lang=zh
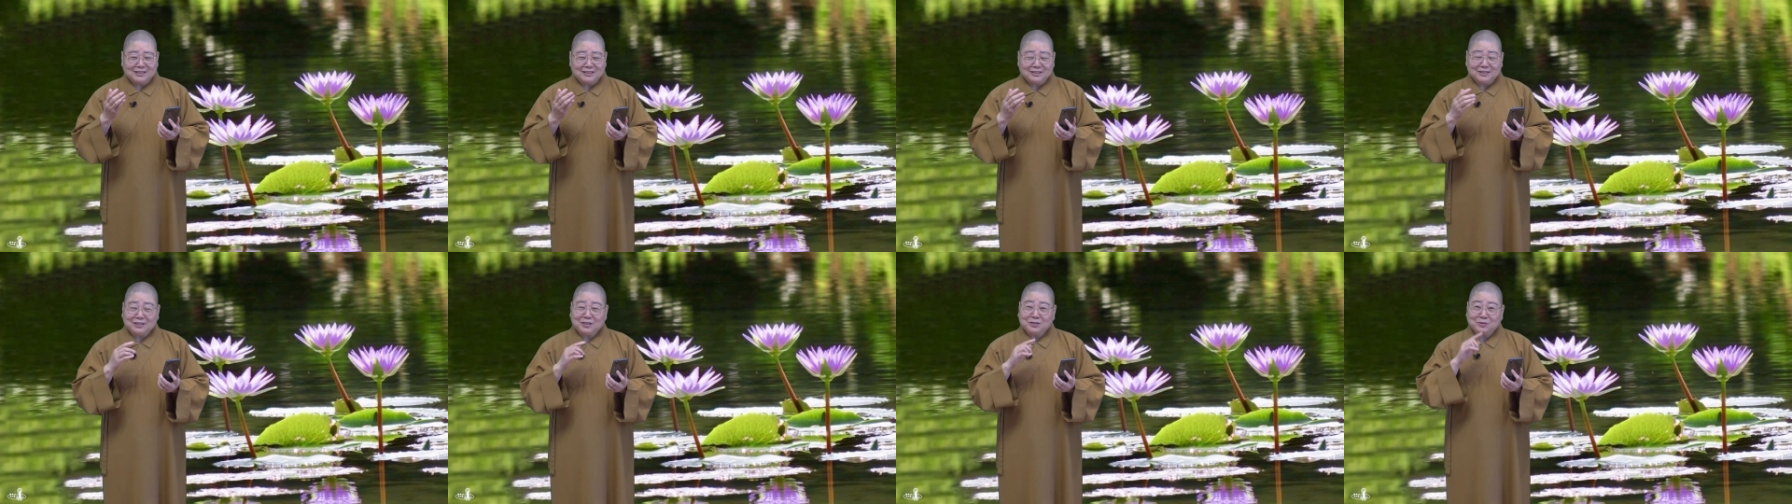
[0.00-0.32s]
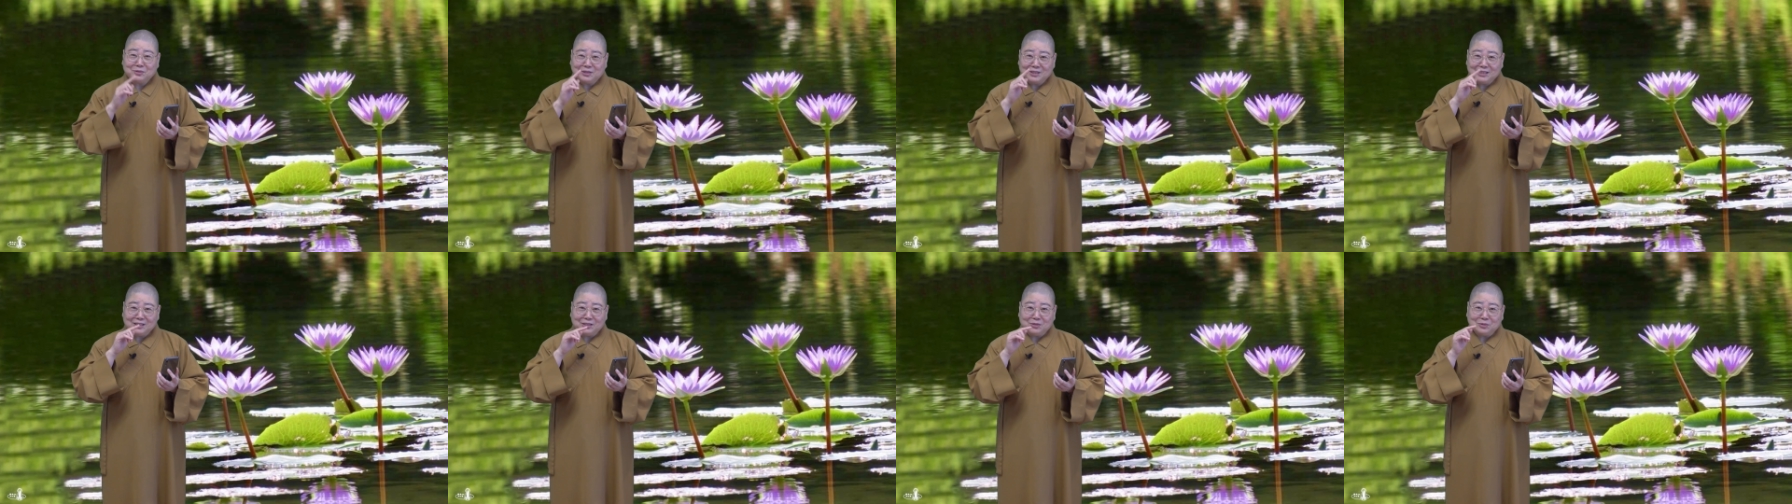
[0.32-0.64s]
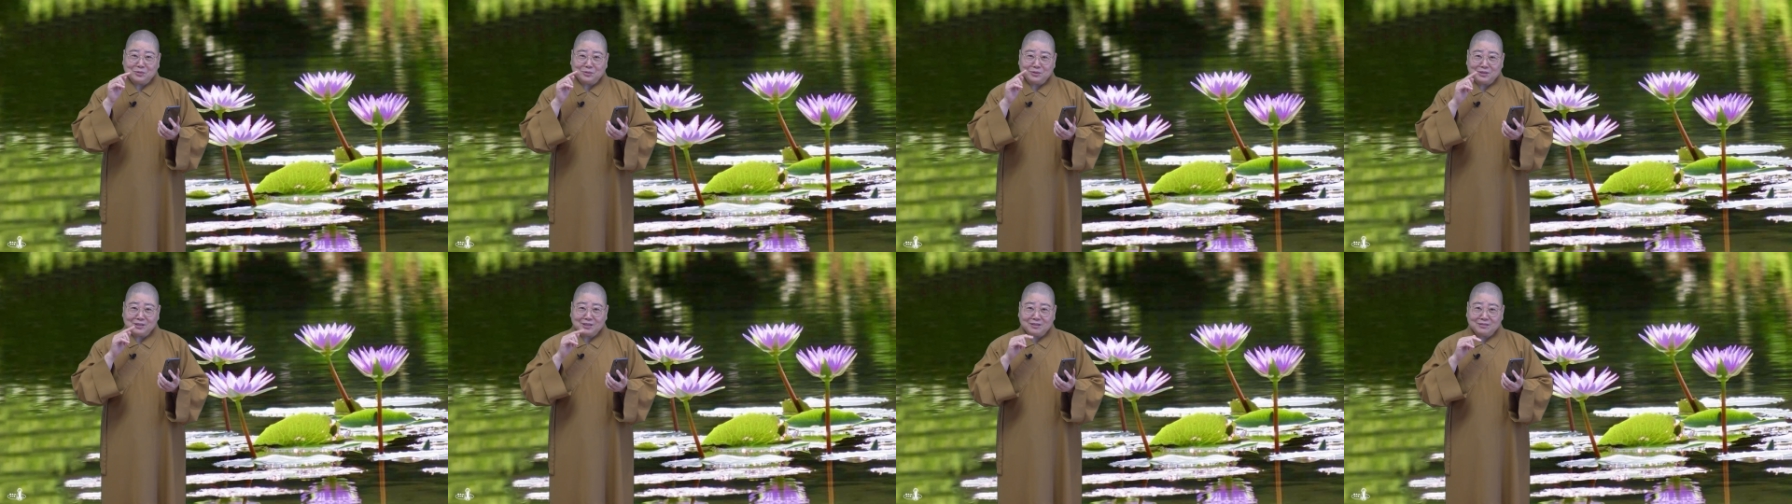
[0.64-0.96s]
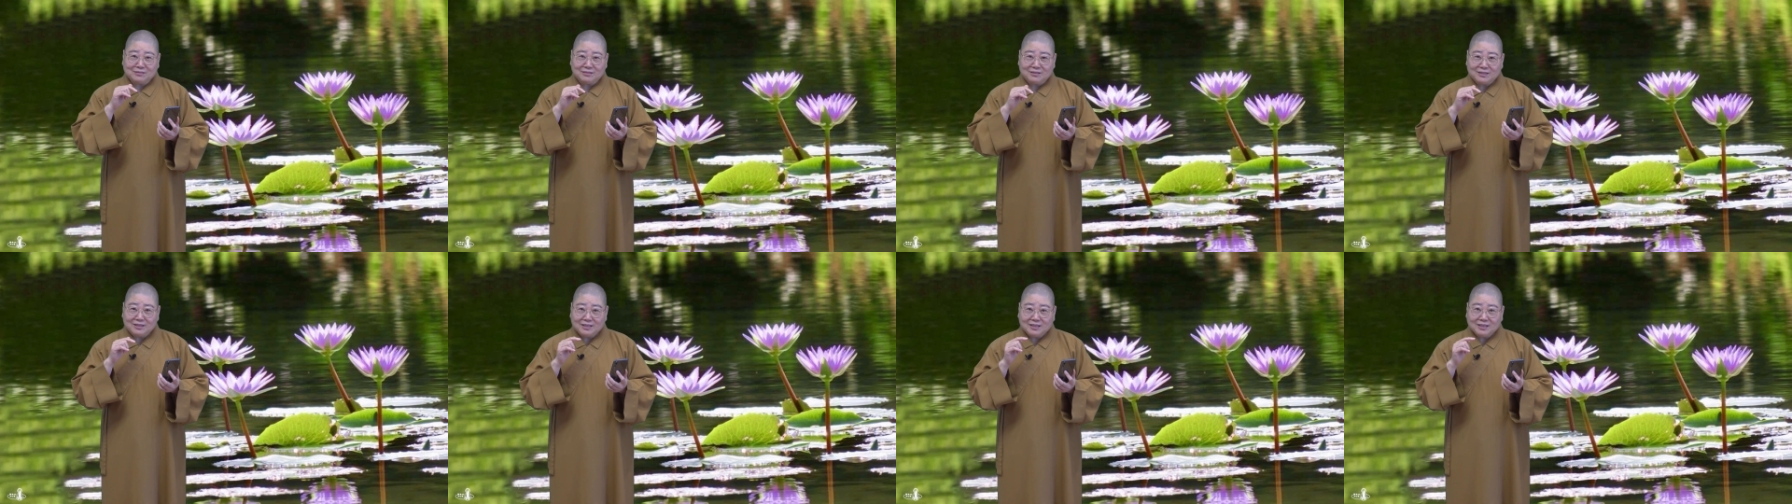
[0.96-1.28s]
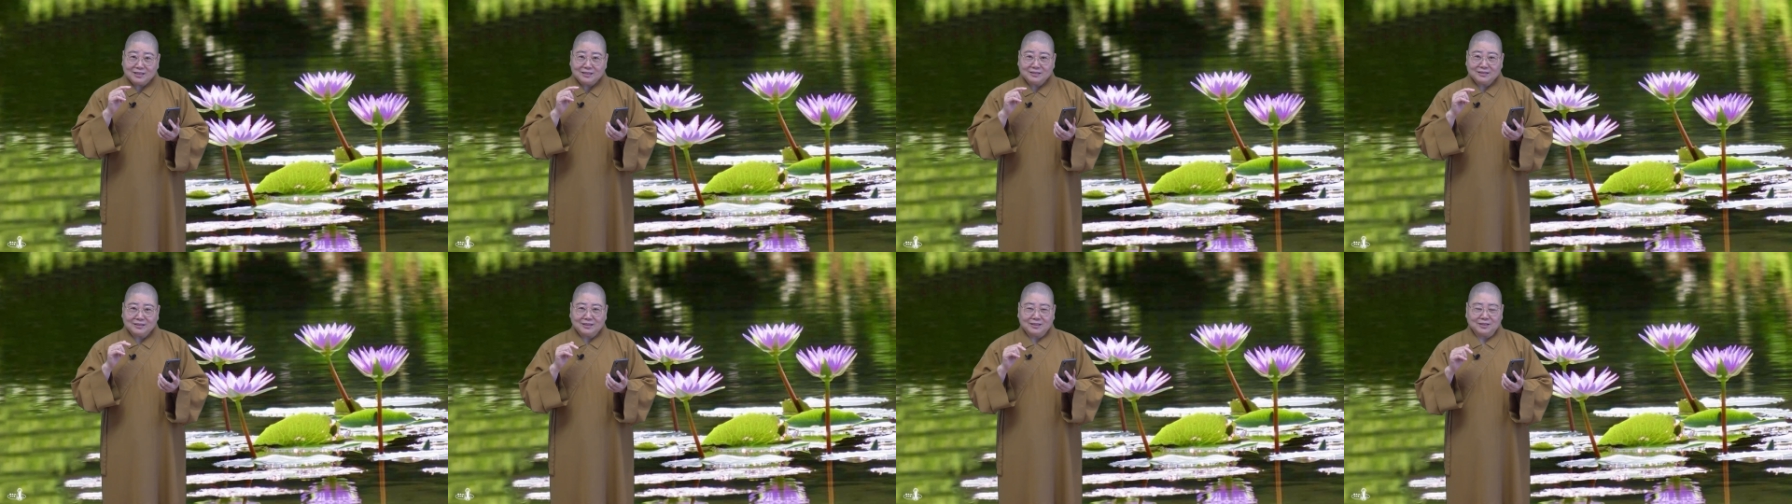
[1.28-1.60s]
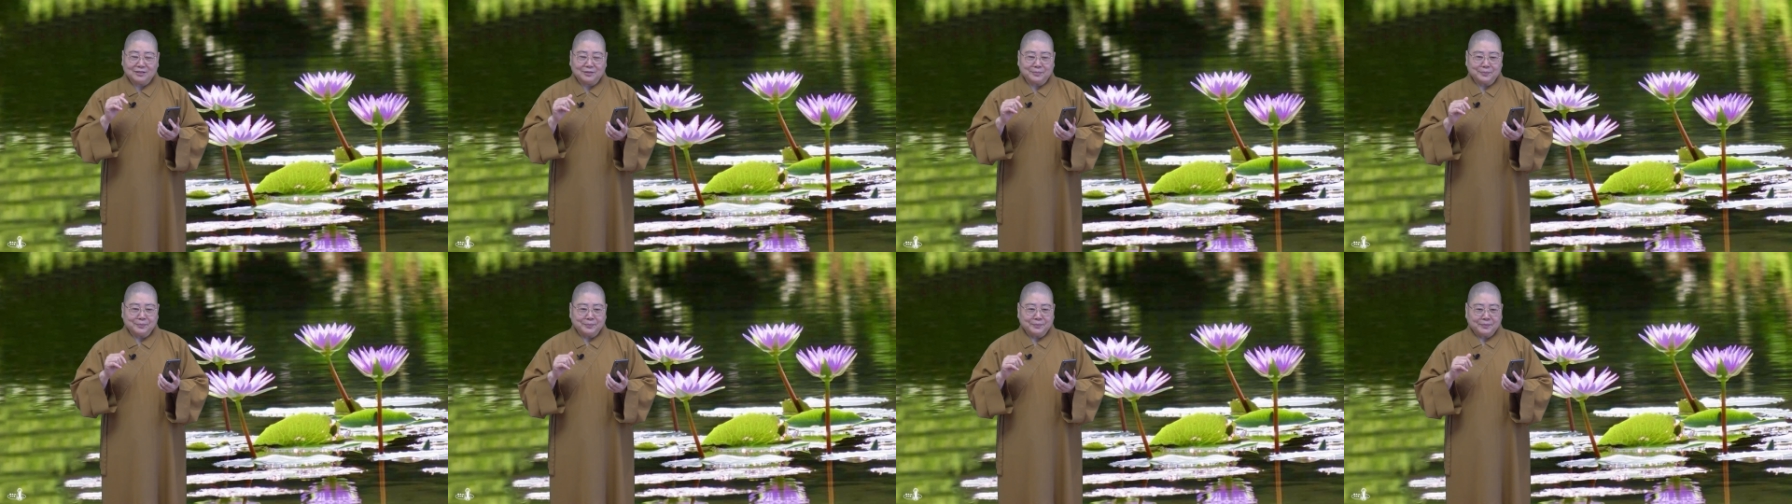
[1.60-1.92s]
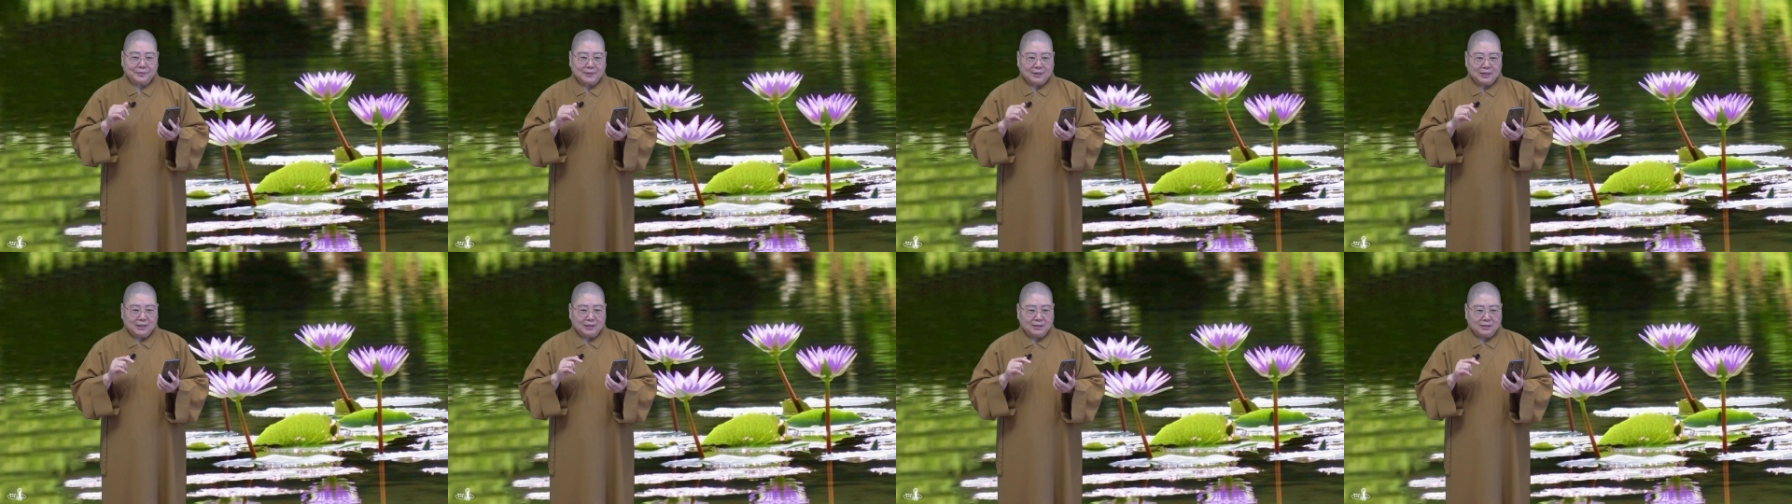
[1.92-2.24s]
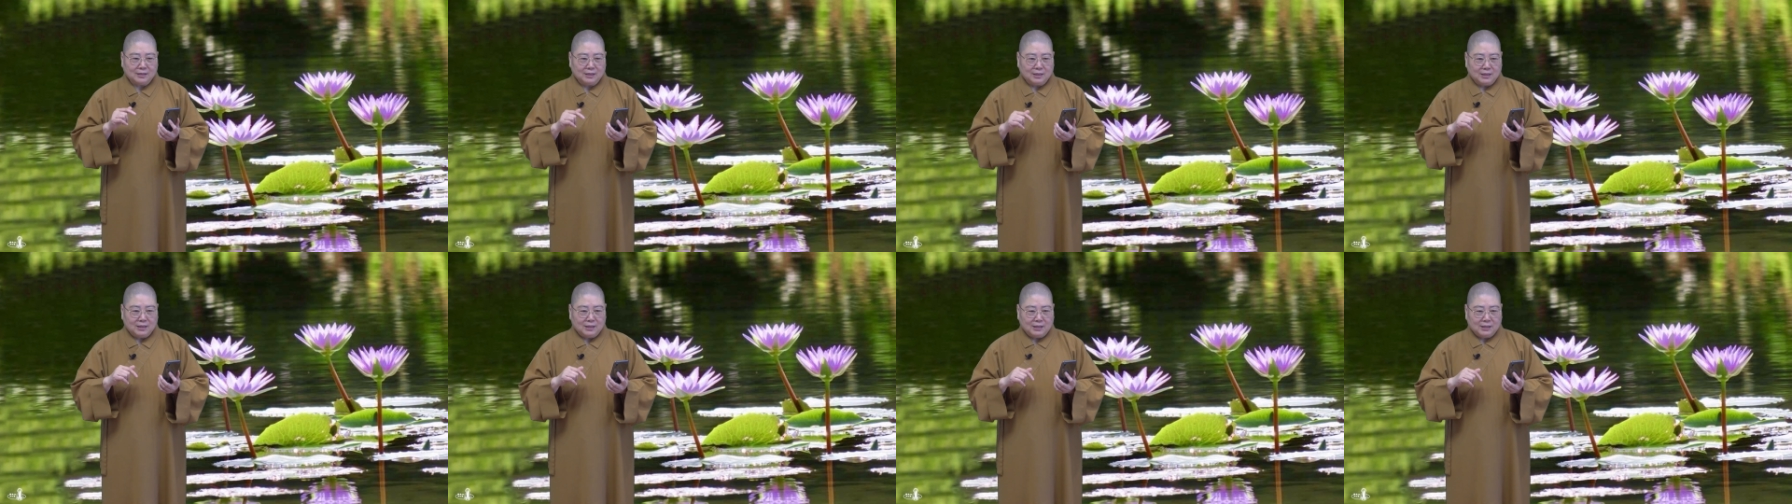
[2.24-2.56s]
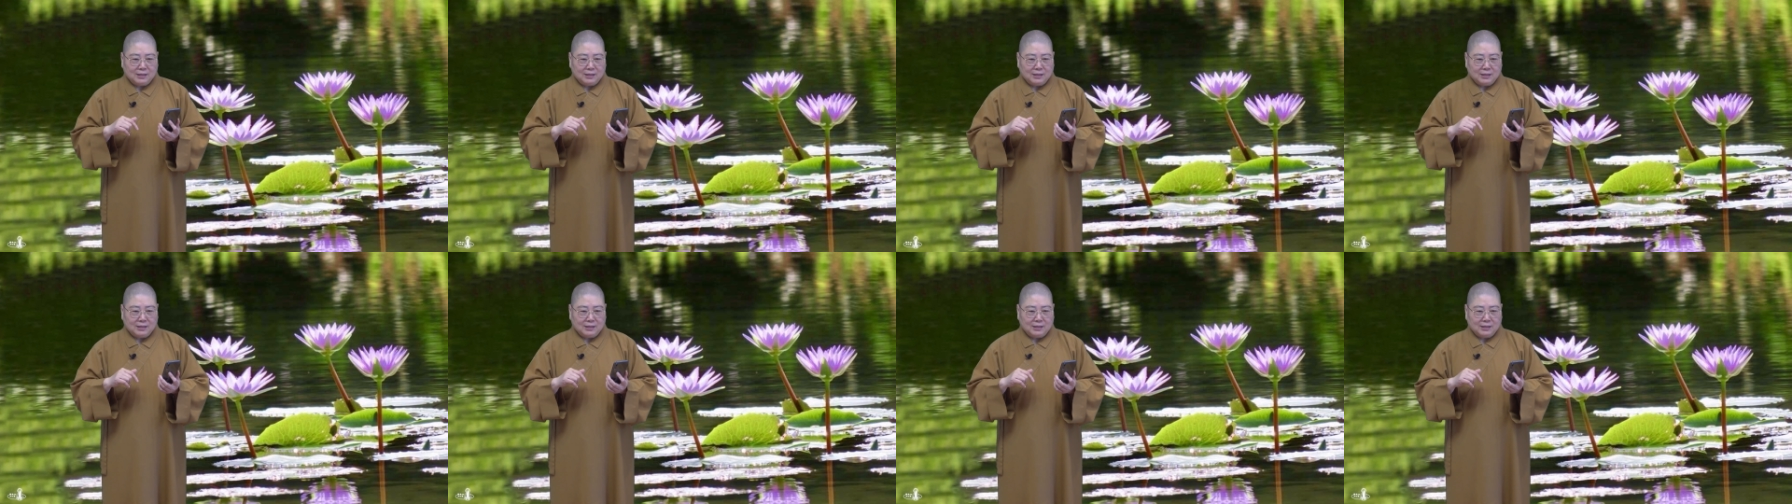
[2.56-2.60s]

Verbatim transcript: 你用形容叫扔哈、啊，呃，